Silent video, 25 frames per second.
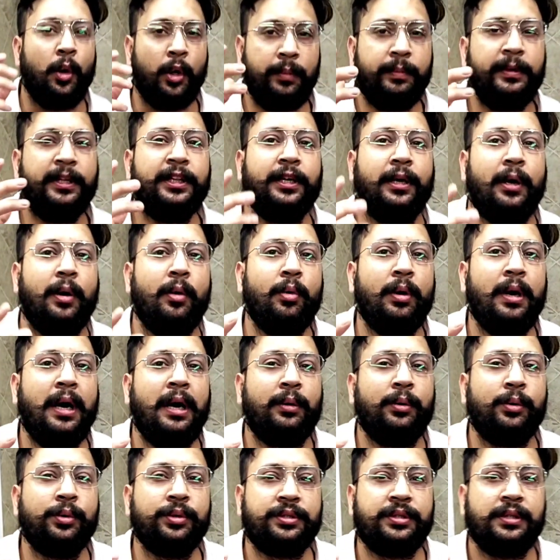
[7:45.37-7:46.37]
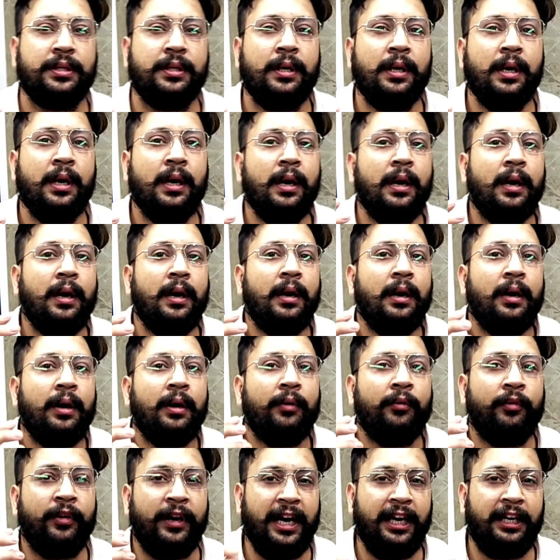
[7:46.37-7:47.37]
और भी दिखाऊंगा कुछ
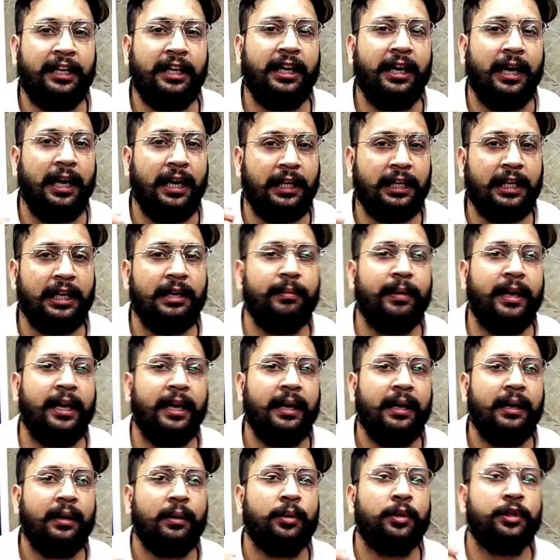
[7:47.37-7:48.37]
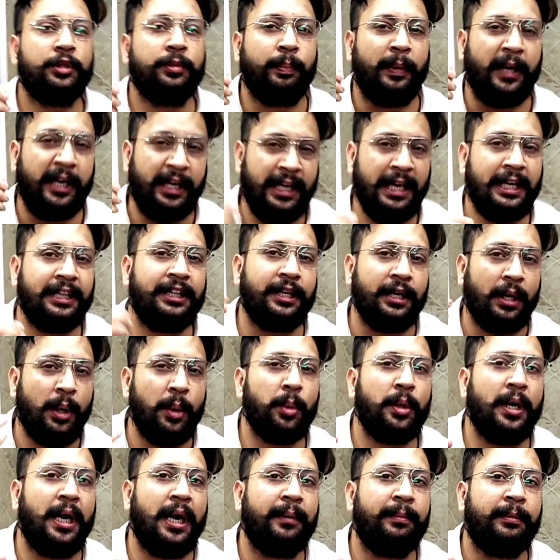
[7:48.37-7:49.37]
वैरायटी हल्की में कुछ बढ़िया
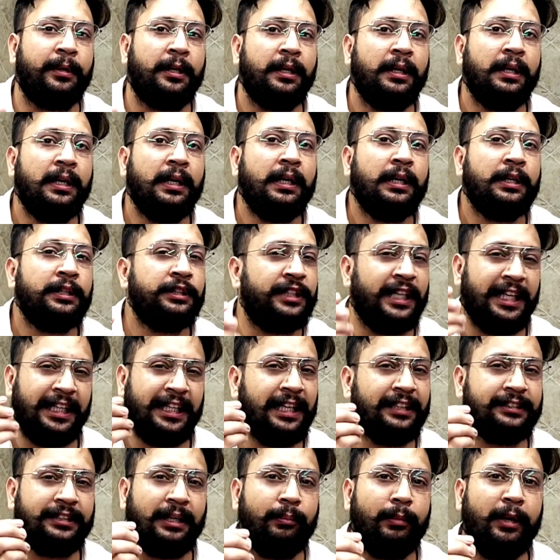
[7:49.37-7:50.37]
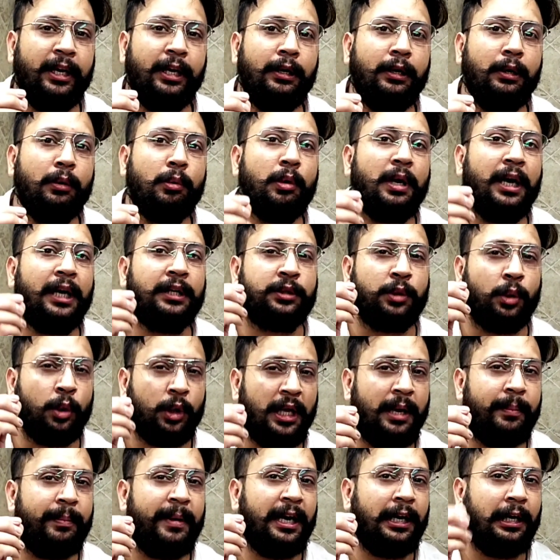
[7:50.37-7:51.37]
दिखाऊंगा अब ज्यादा समय नहीं लूंगा
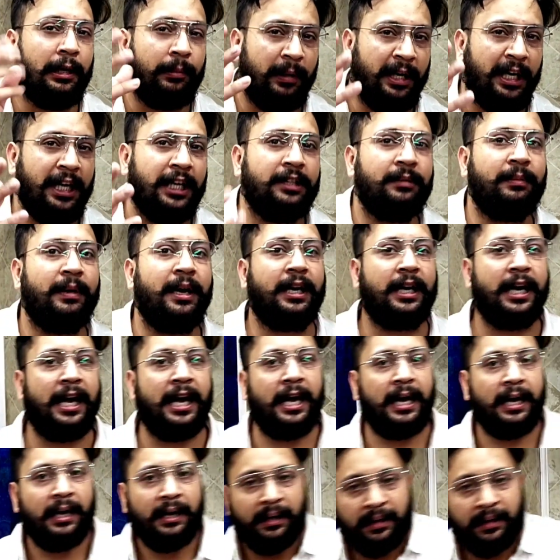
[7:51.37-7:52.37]
छोटा पैकेट बड़ा धमाका है